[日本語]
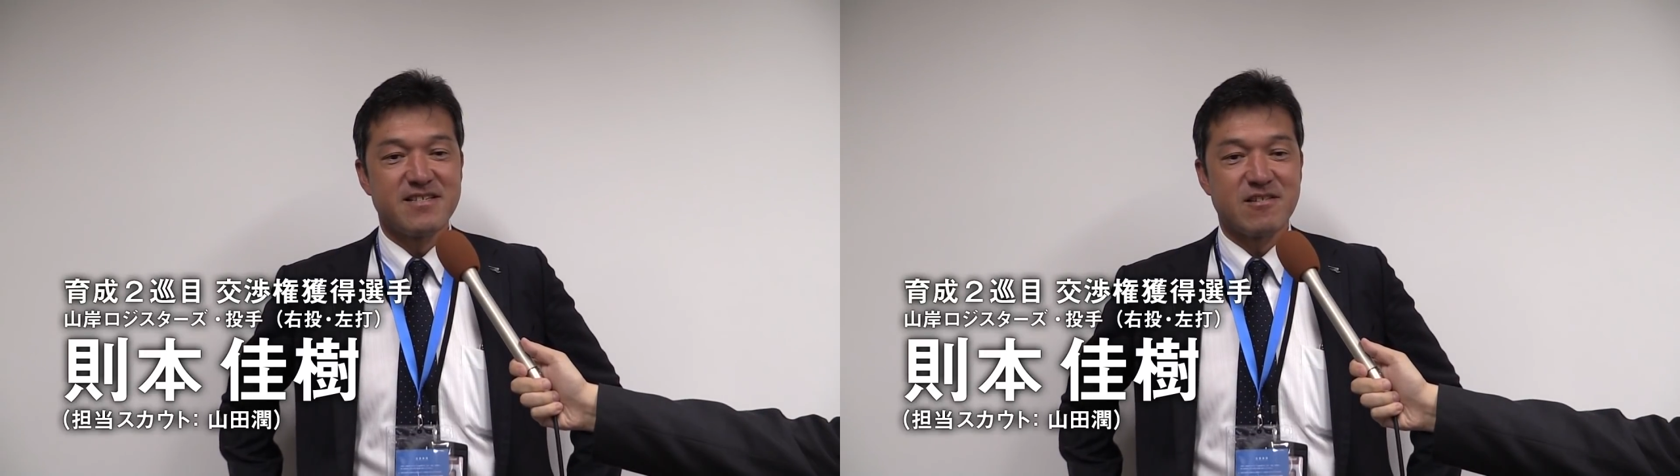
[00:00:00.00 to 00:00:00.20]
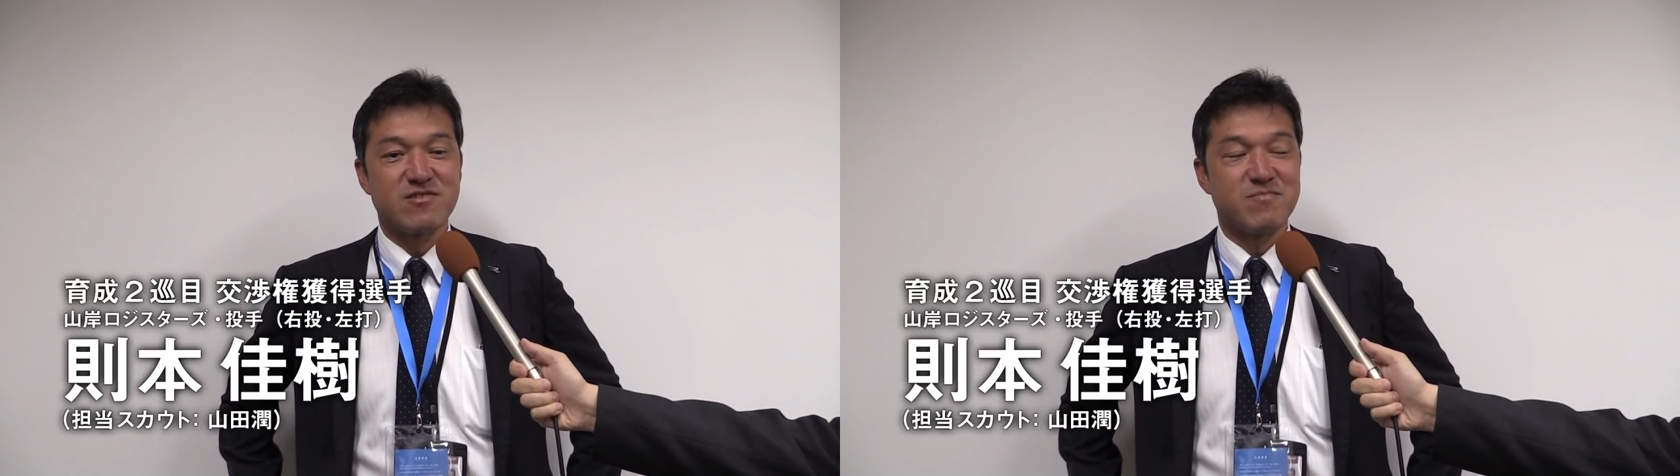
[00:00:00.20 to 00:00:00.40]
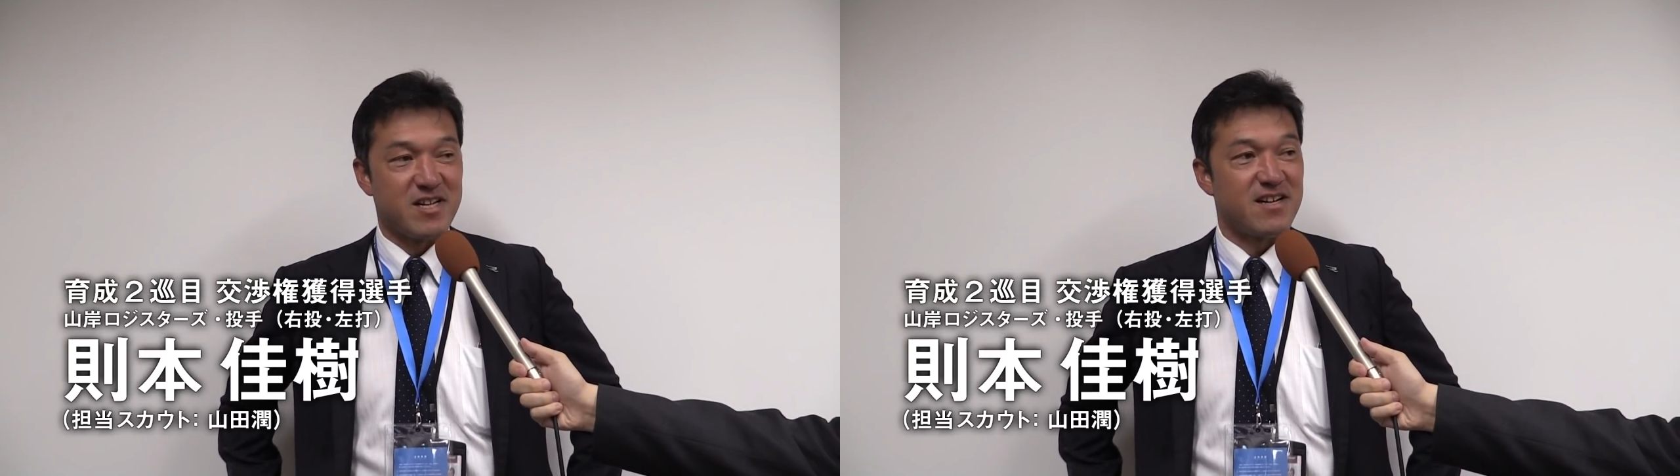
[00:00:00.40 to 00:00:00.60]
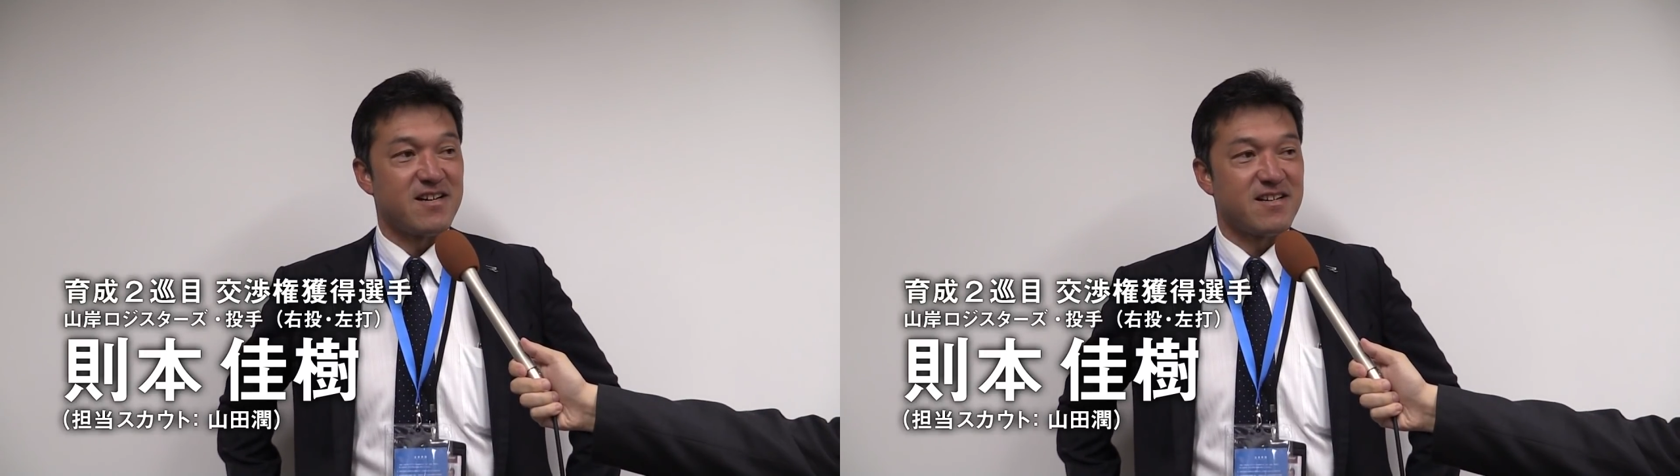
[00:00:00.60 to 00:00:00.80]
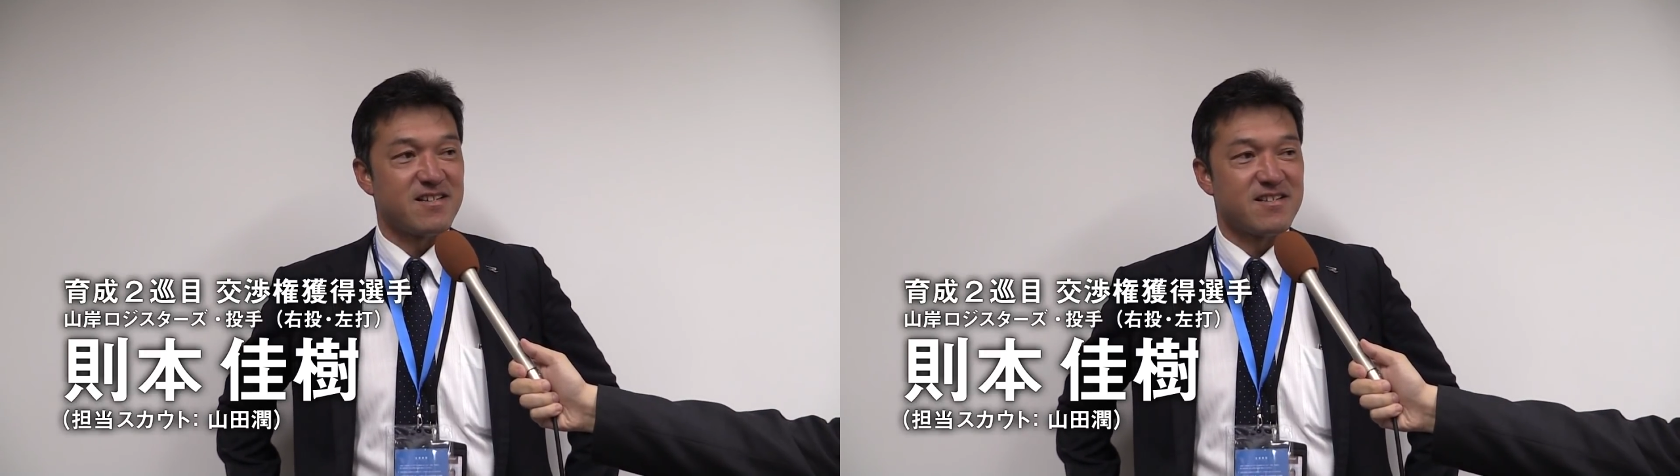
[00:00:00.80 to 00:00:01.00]
楽しみな
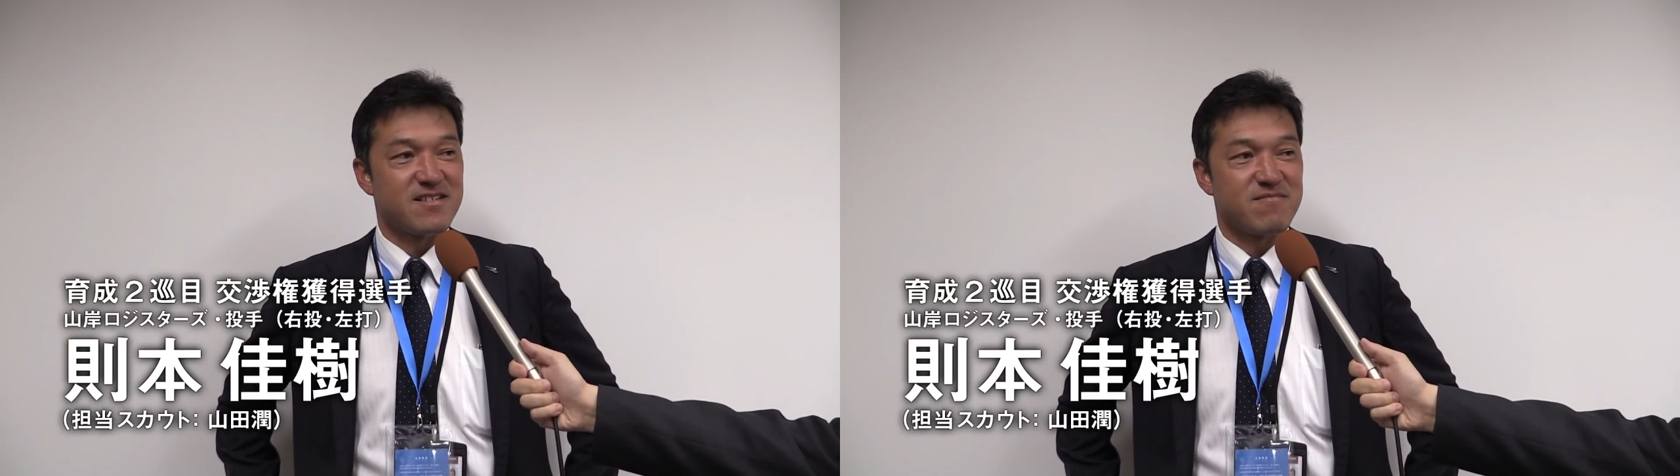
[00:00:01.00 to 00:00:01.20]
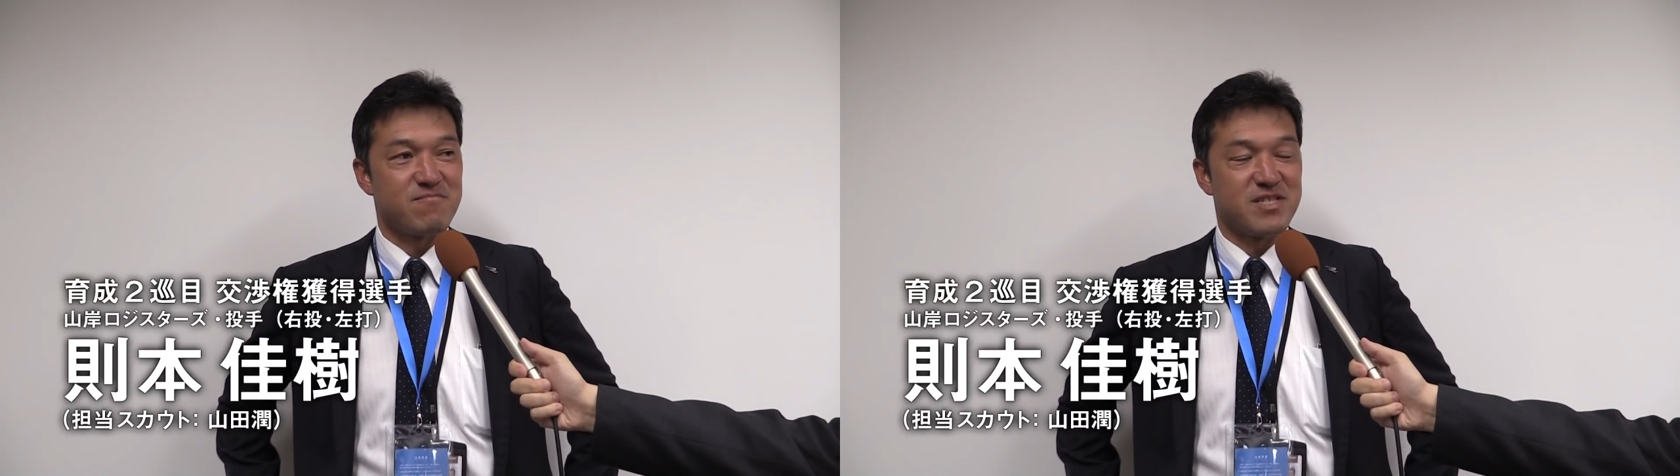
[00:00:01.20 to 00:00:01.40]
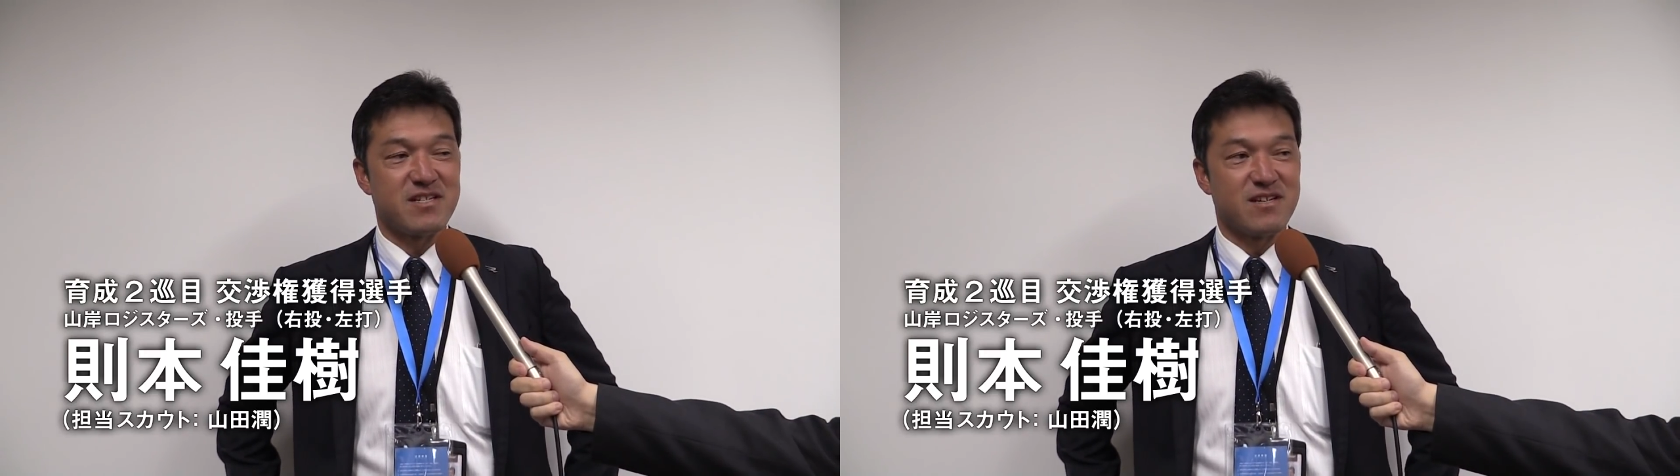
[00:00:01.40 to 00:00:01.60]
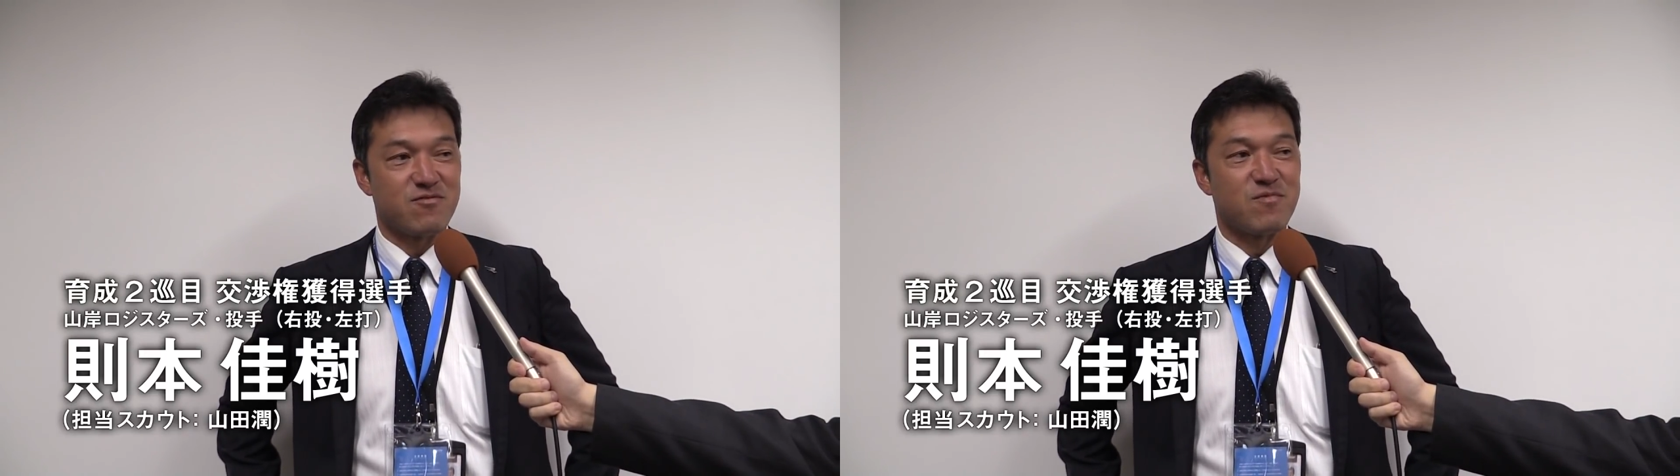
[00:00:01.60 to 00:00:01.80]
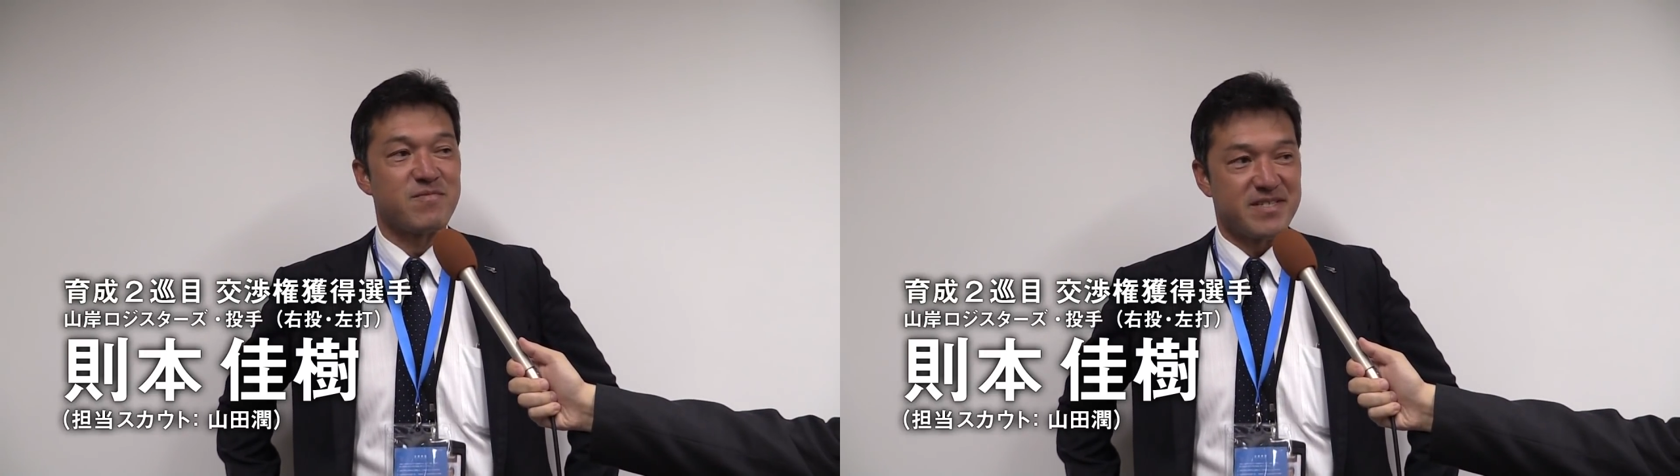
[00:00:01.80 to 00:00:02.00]
ピッチャーだな
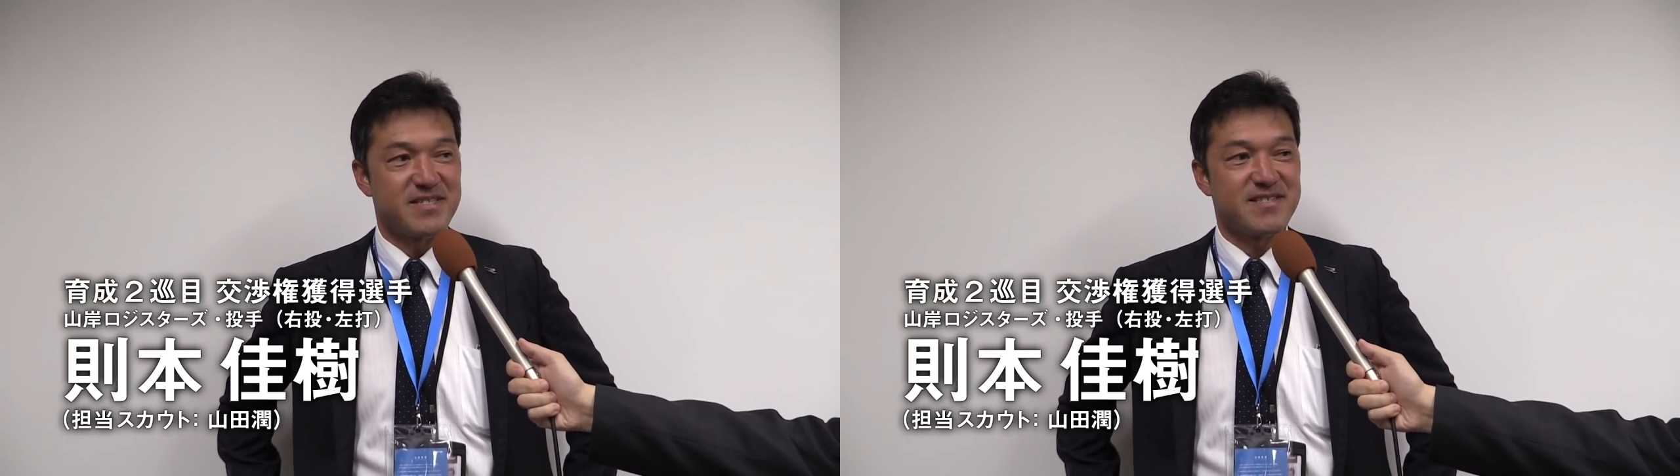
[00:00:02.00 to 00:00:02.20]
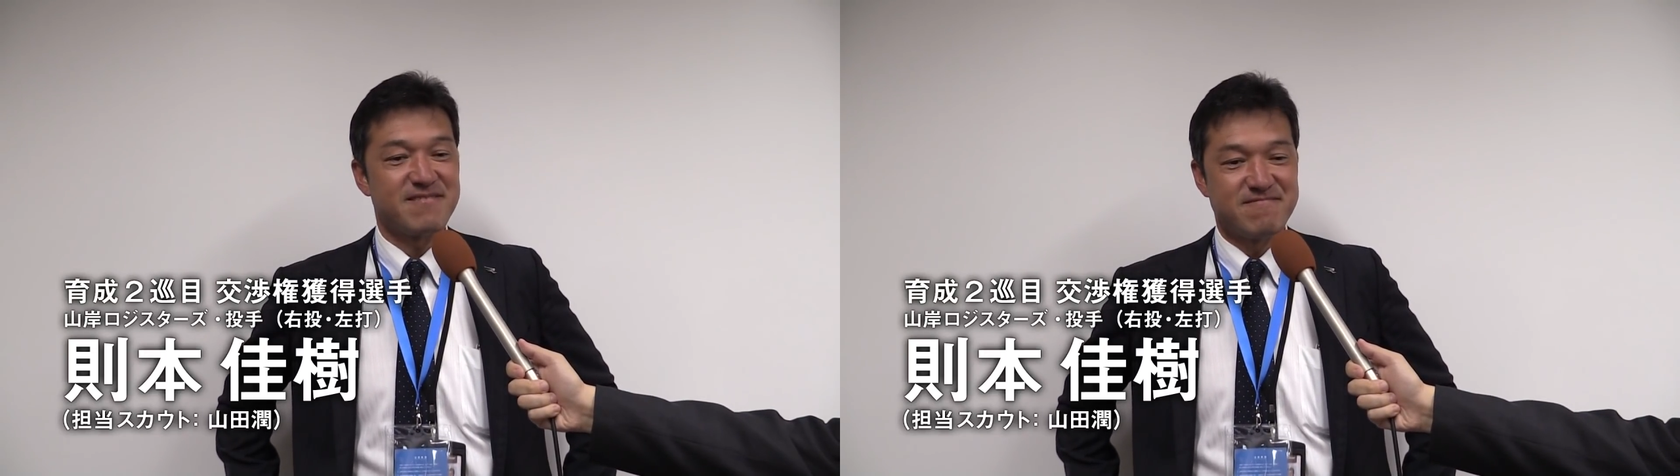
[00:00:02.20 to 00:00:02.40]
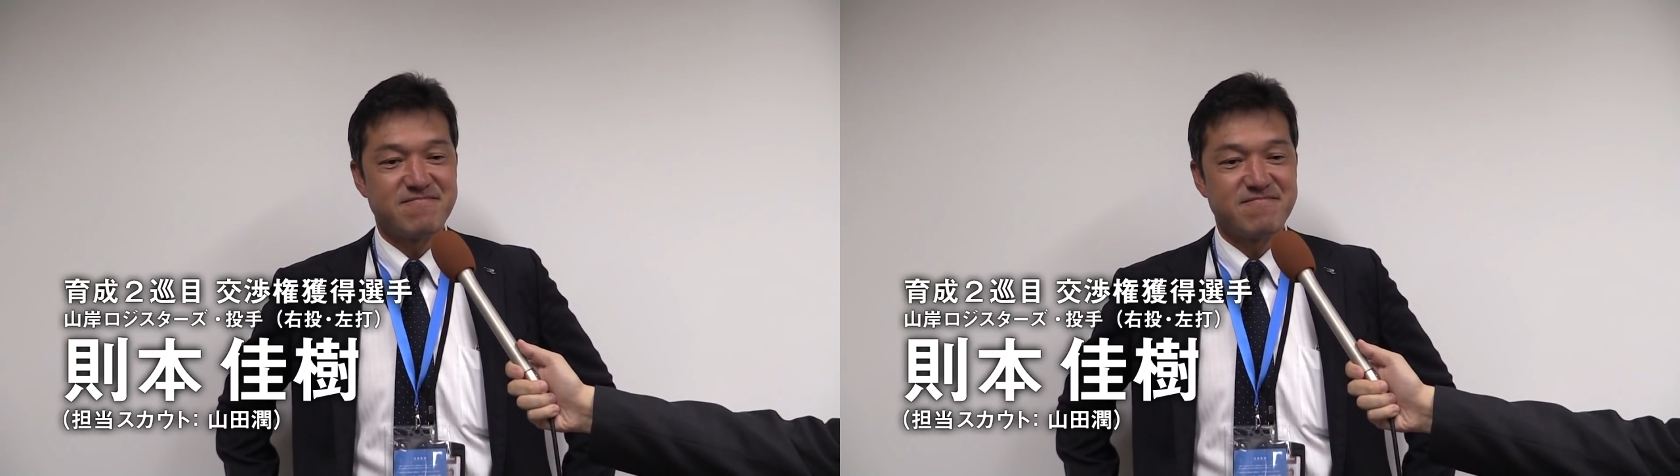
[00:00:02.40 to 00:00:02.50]
と思います。